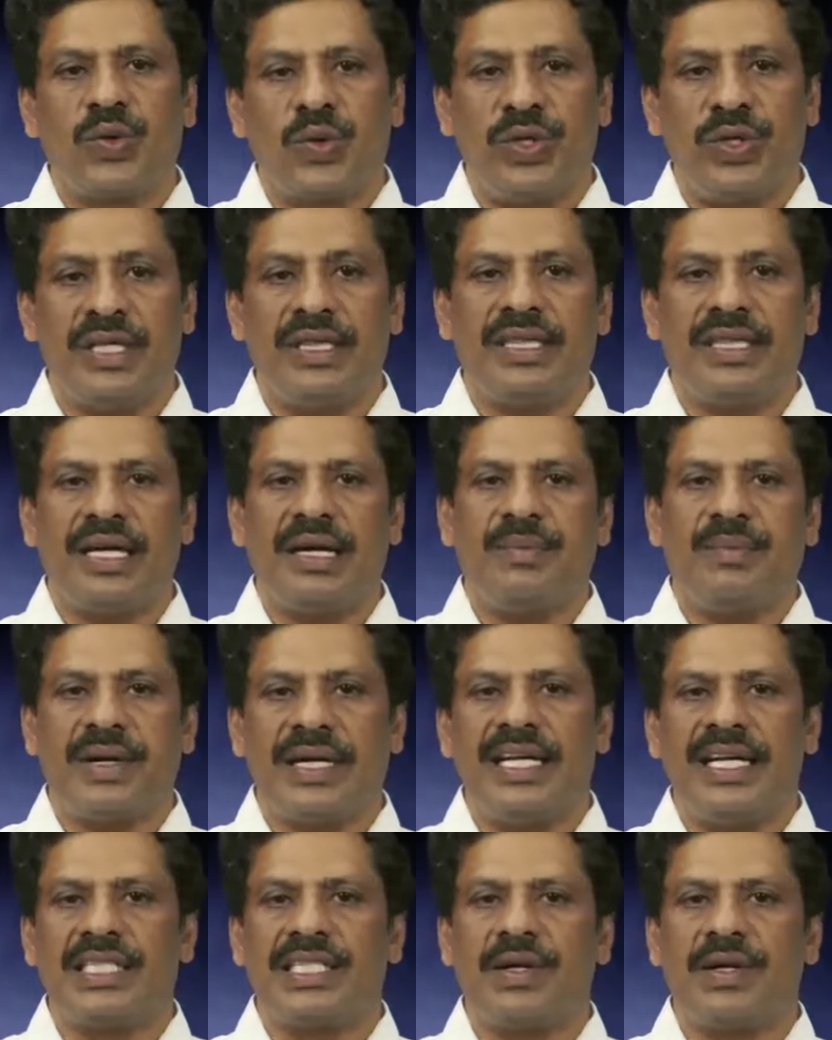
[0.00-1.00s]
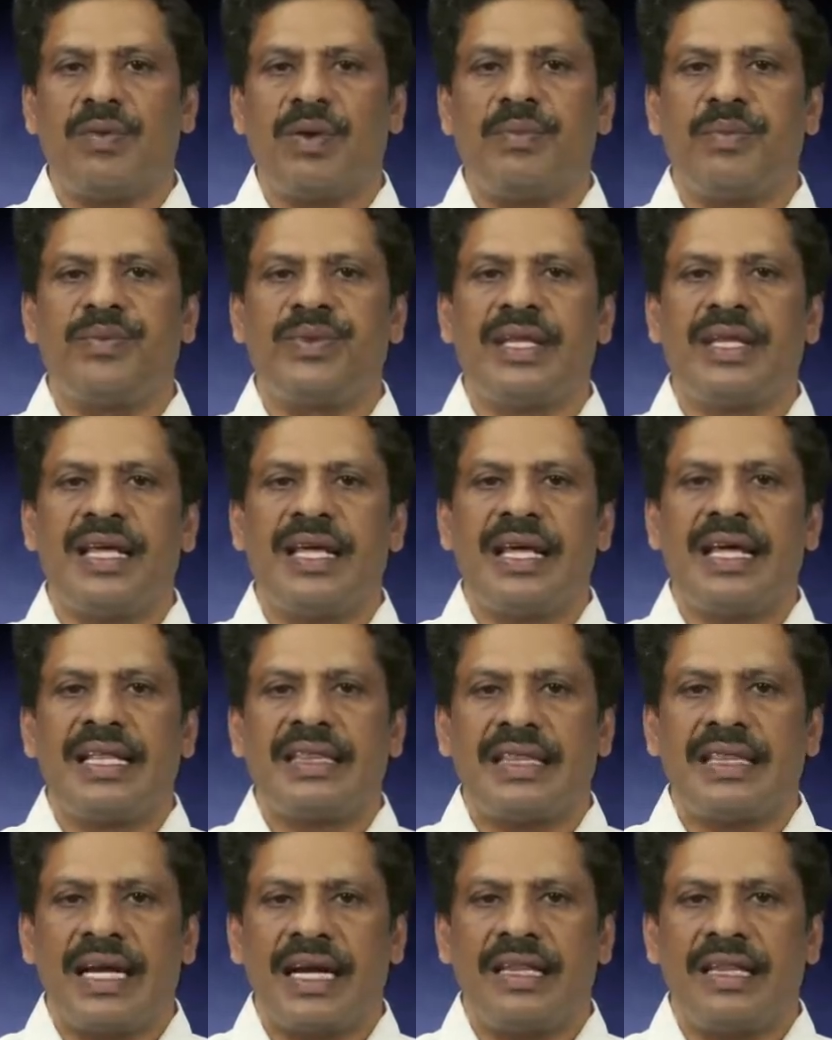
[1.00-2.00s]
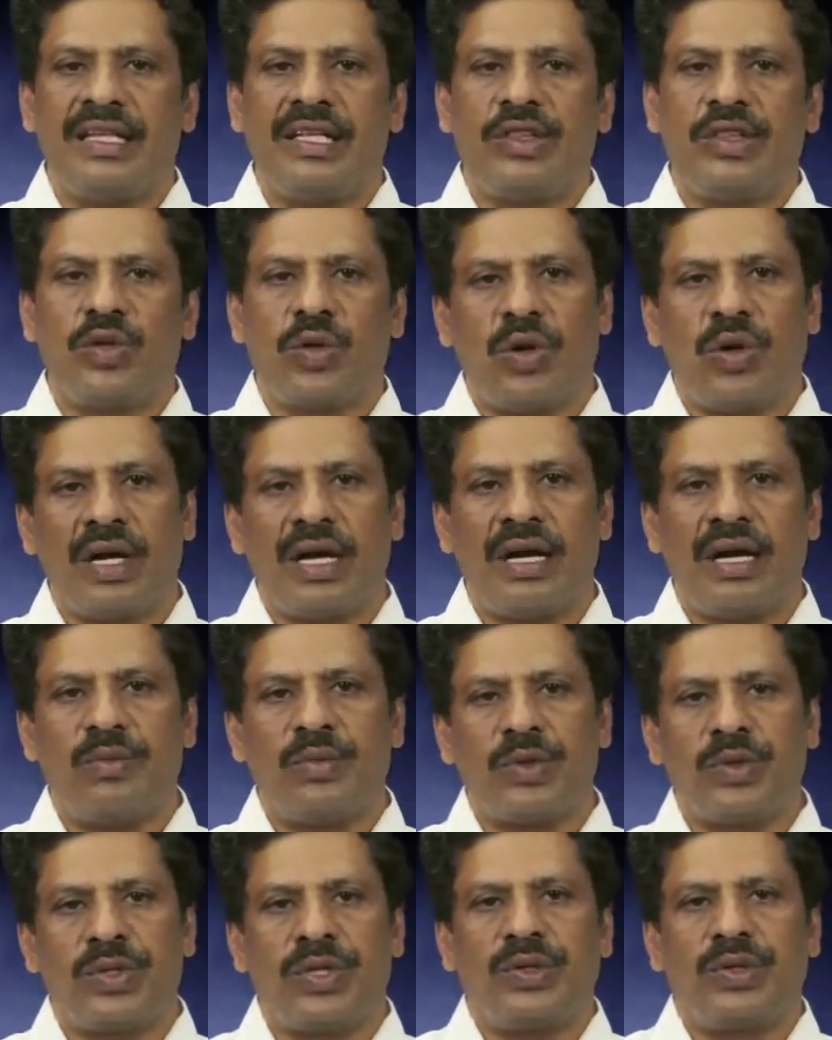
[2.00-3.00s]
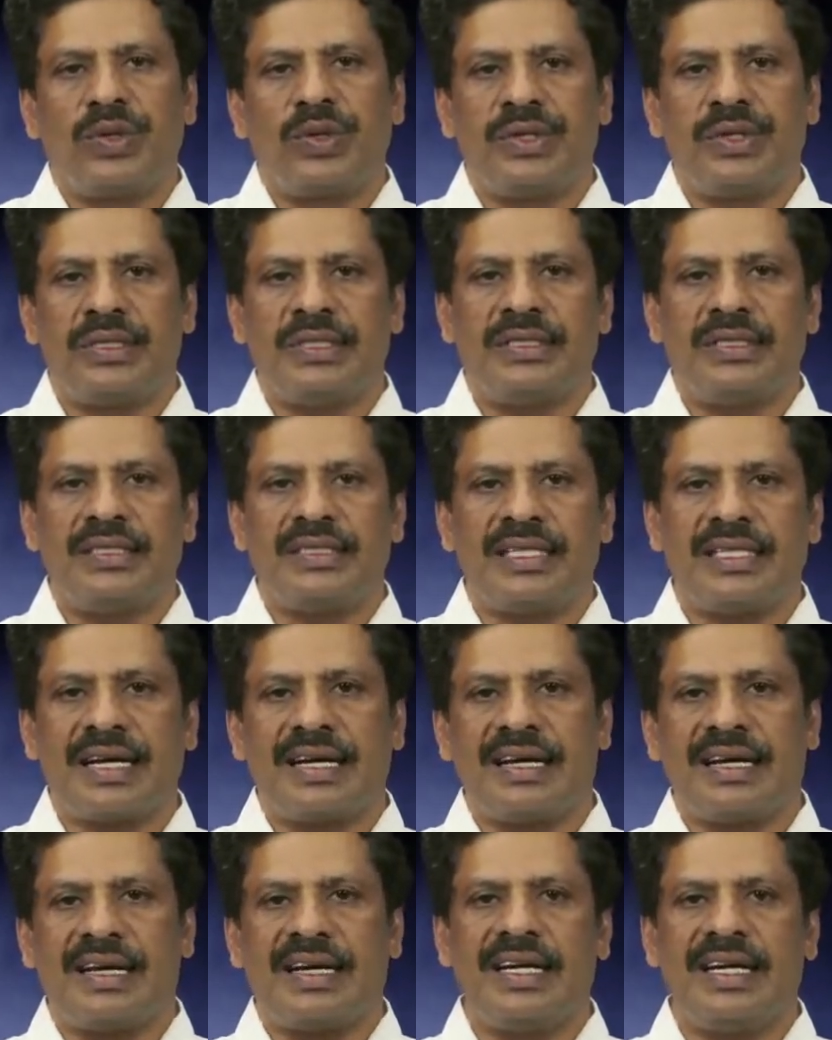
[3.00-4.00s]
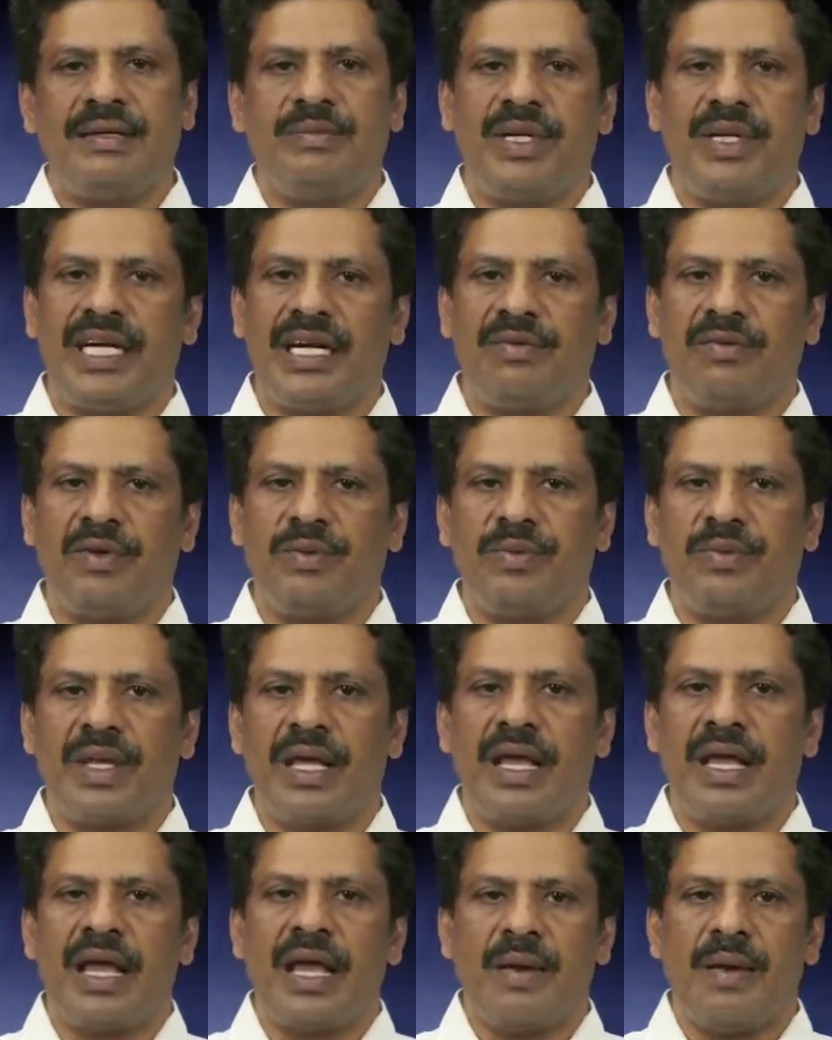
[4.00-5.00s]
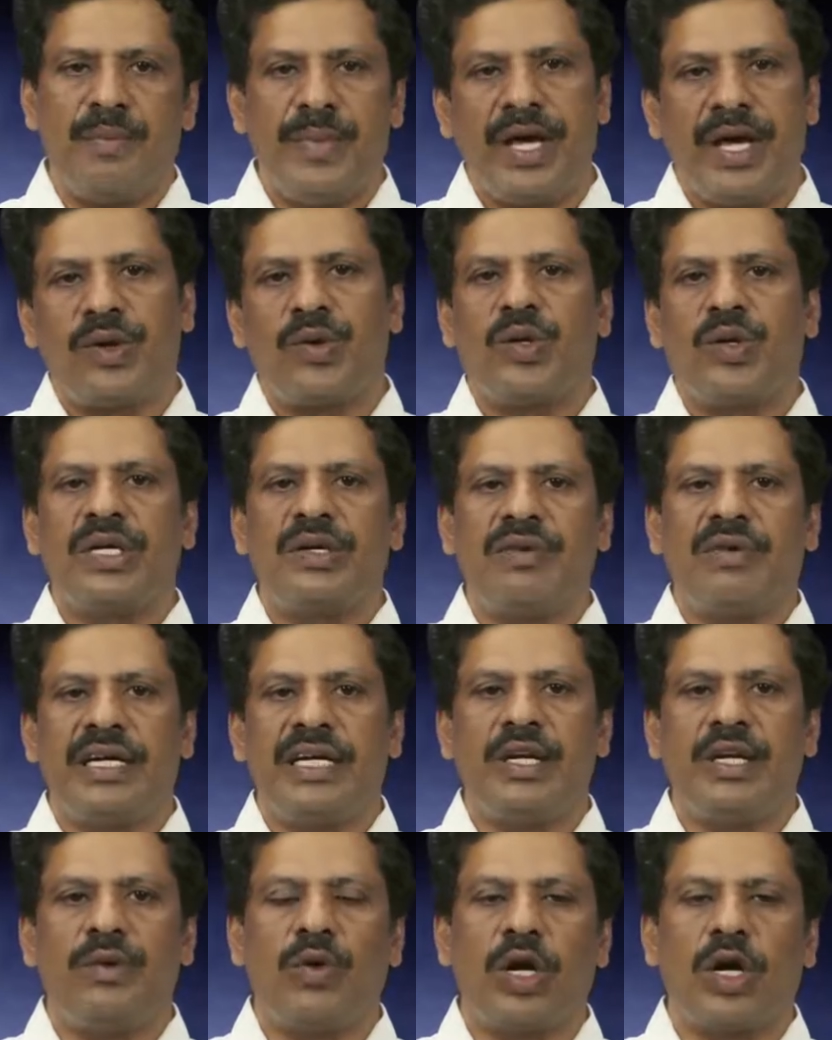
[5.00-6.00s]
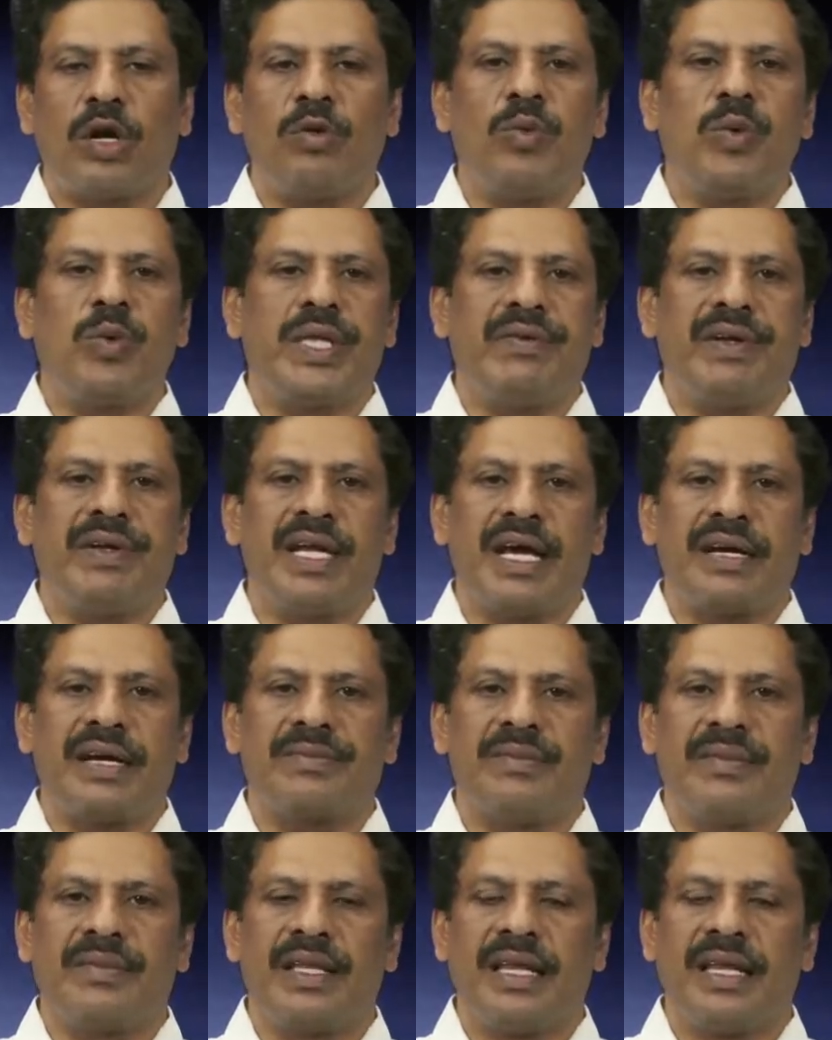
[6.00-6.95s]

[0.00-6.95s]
குதித்த பன்னீர்செல்வம் தனது தோளால் முட்டு கொடுத்து சக்கரங்கள் மீளவும் மேற்கொண்டு வண்டி ஓடவும் உதவினார்